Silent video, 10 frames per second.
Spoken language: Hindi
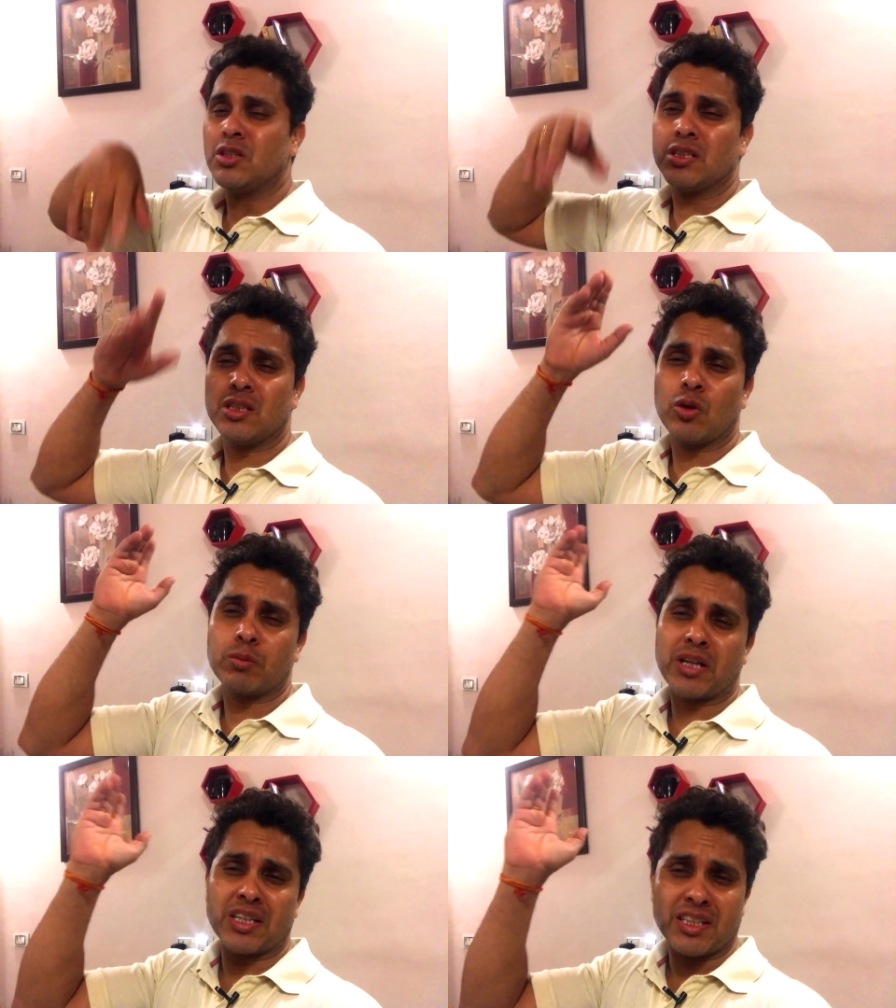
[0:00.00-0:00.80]
इसी नोट
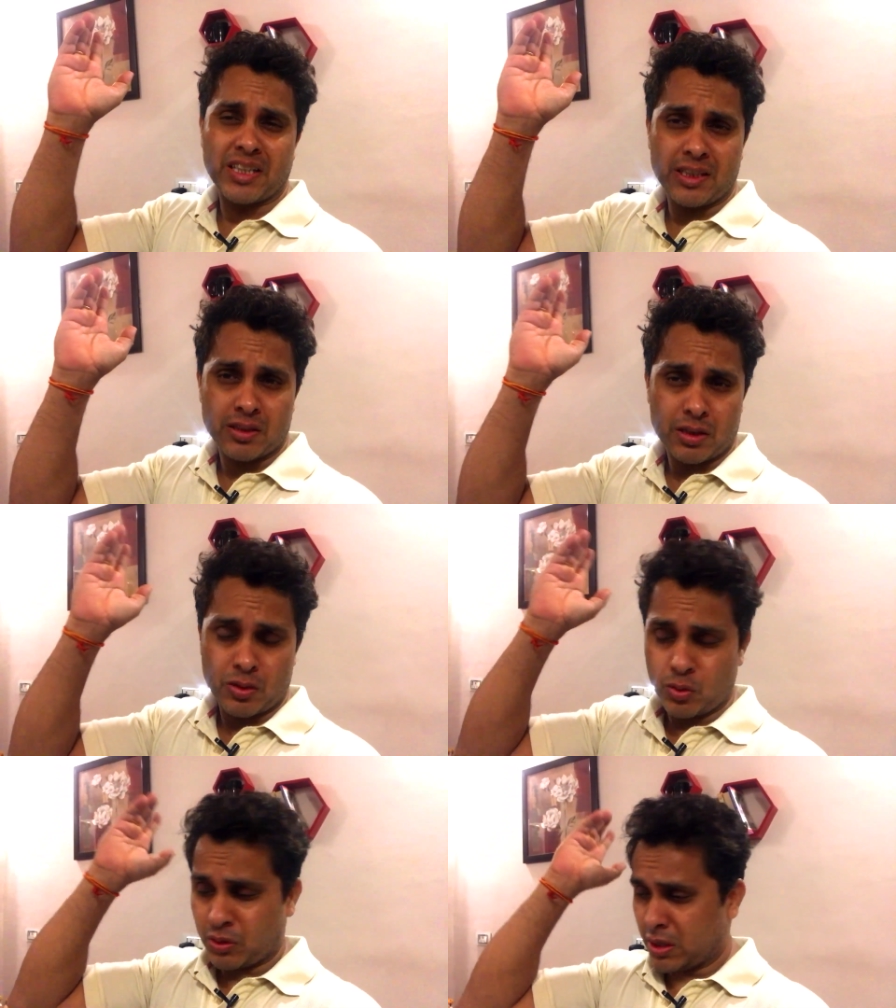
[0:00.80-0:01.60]
पे करते हैं इस,
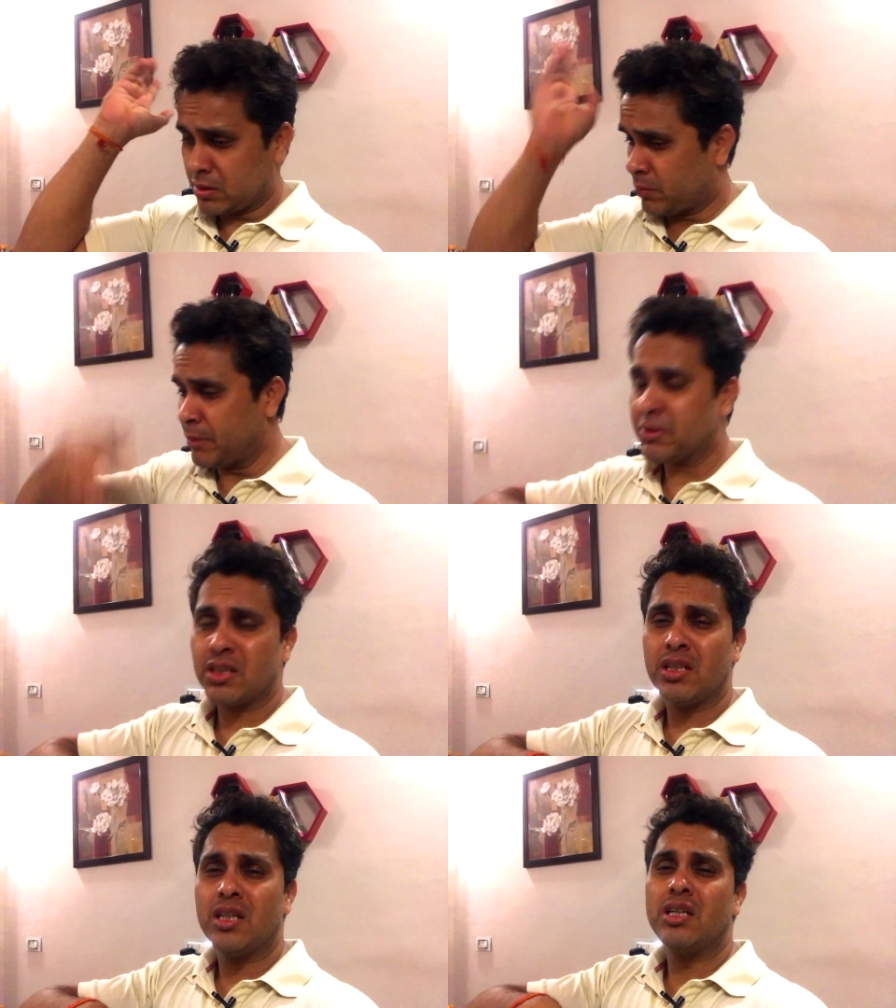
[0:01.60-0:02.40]
इसको समाप्त
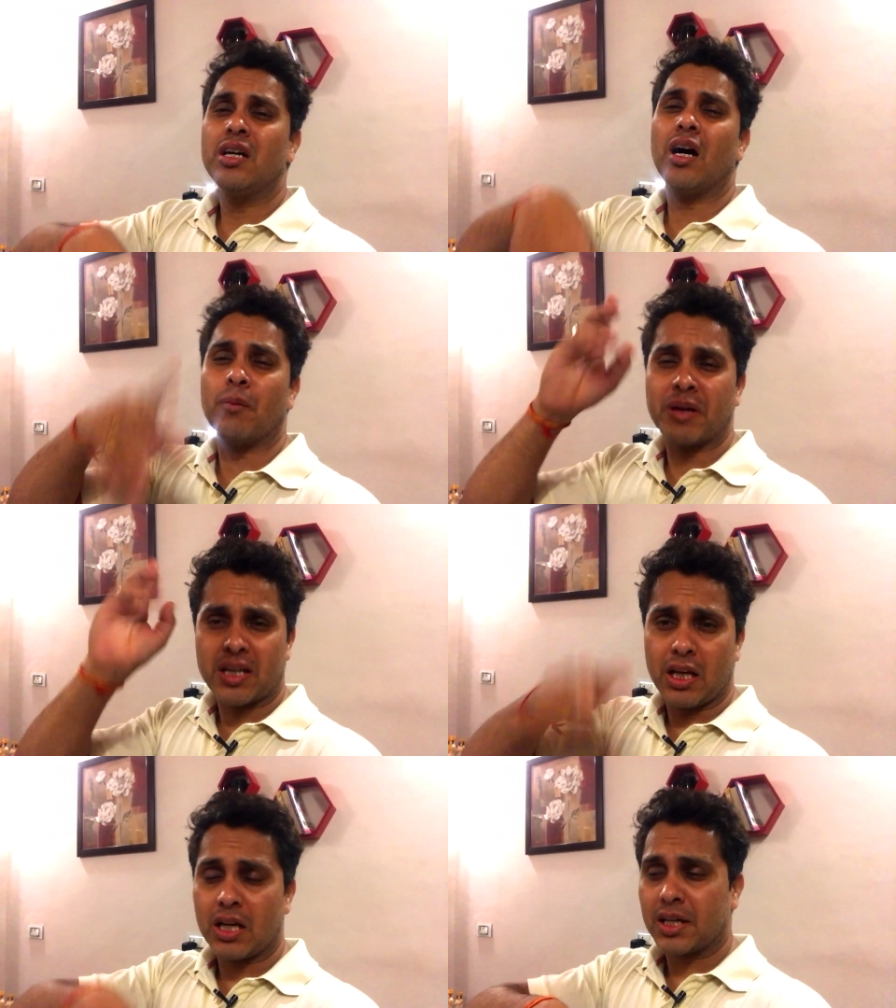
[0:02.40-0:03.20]
अपना
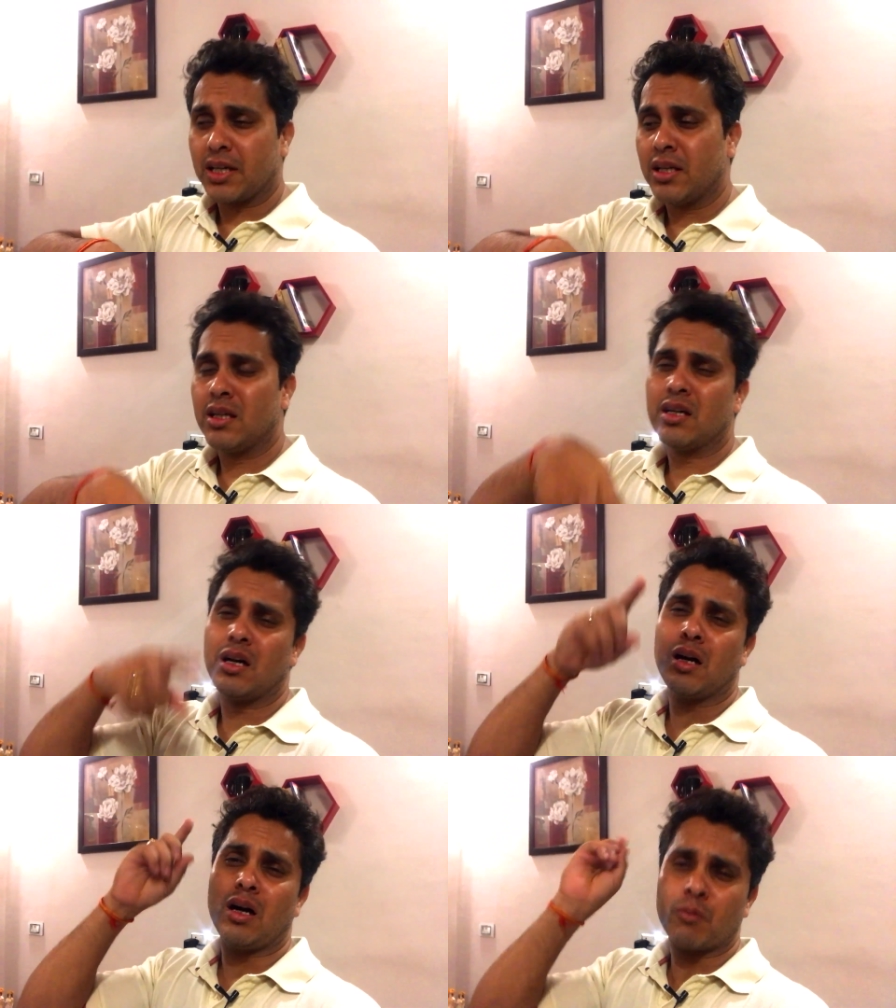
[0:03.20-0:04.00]
ख्याल रखें
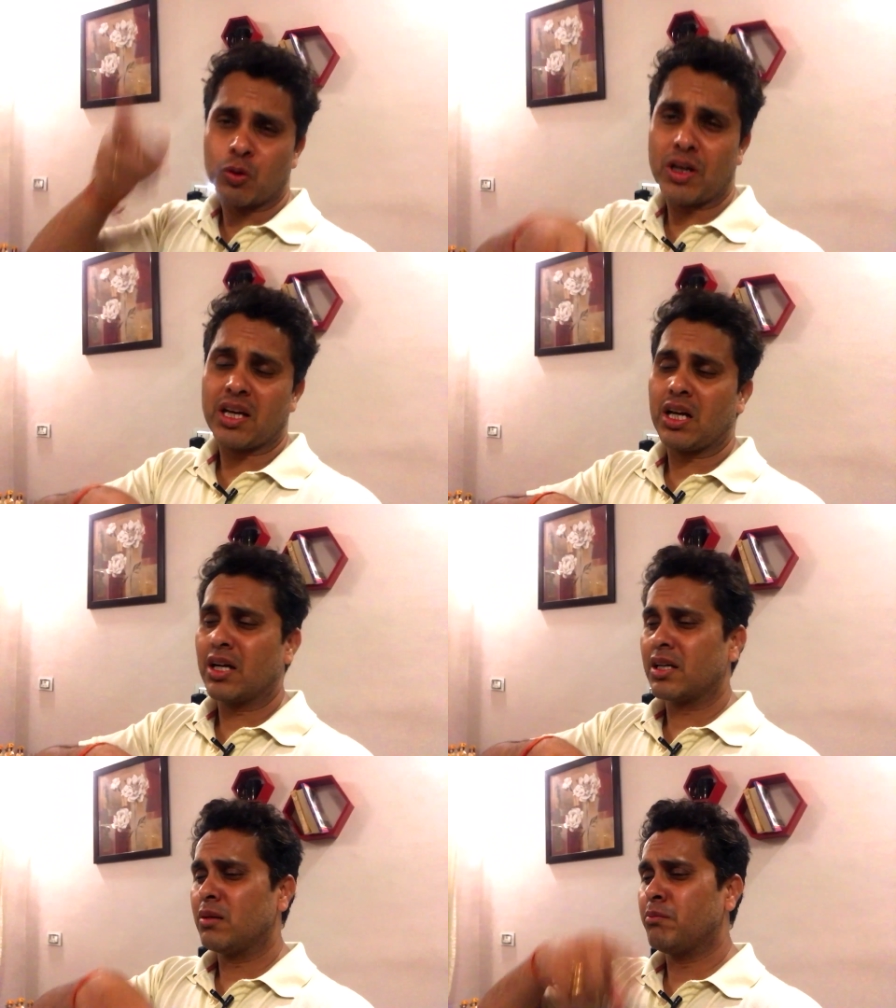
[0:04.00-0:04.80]
अपनों का ख्याल
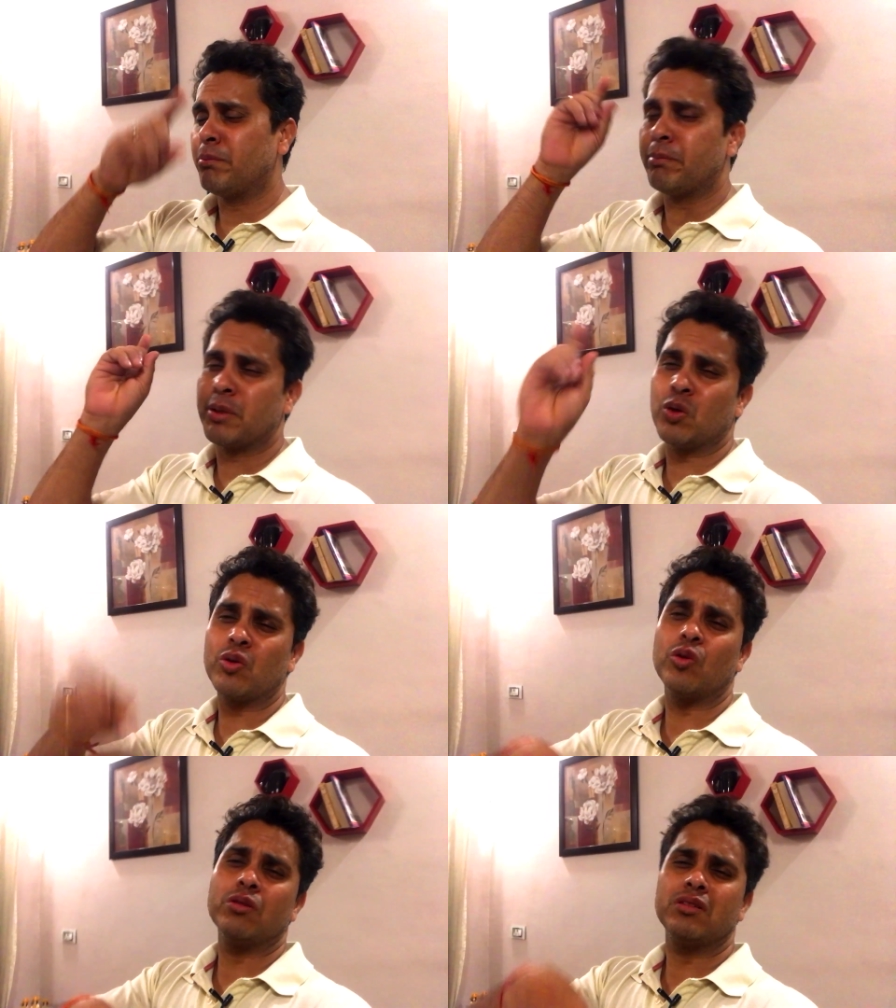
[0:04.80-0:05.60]
रखें बड़ों
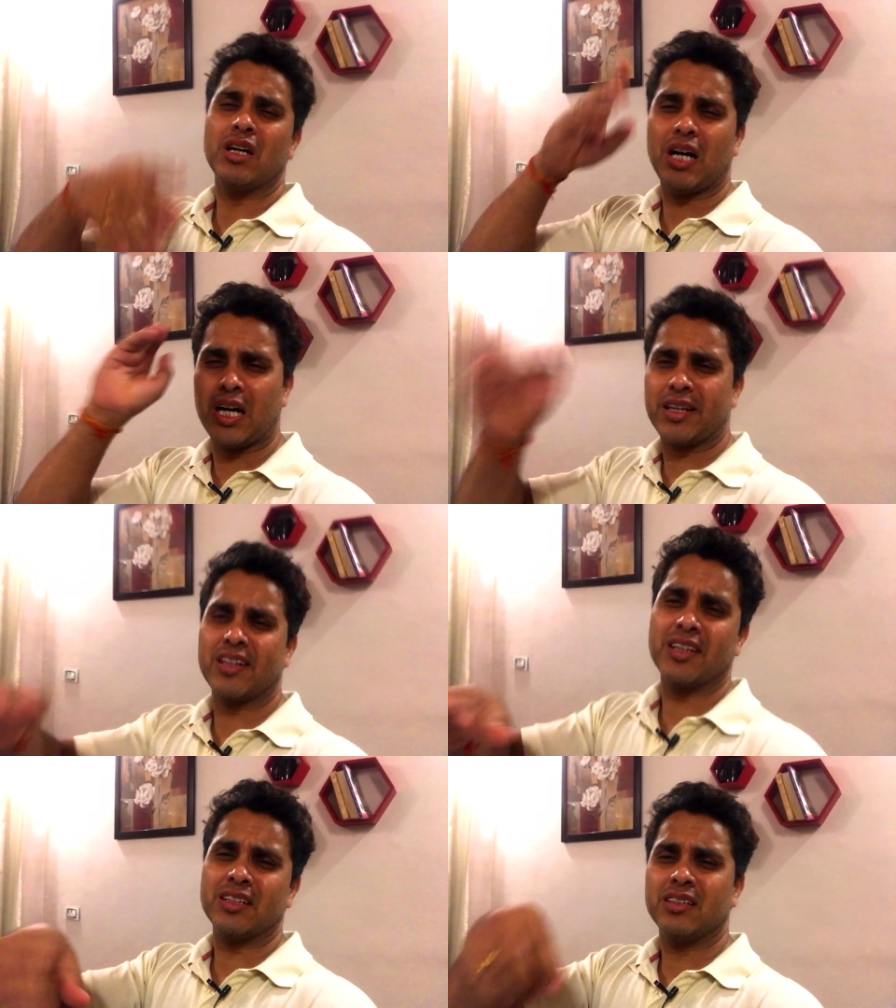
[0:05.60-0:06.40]
को आदर
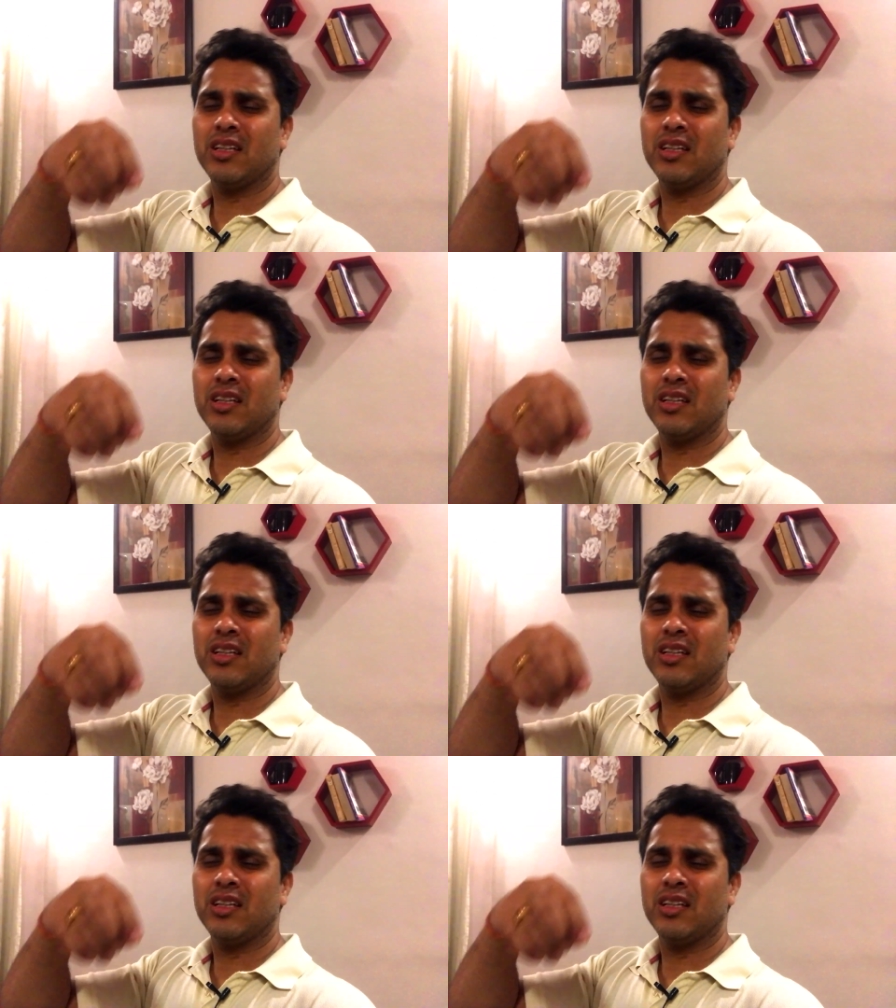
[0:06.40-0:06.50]
दें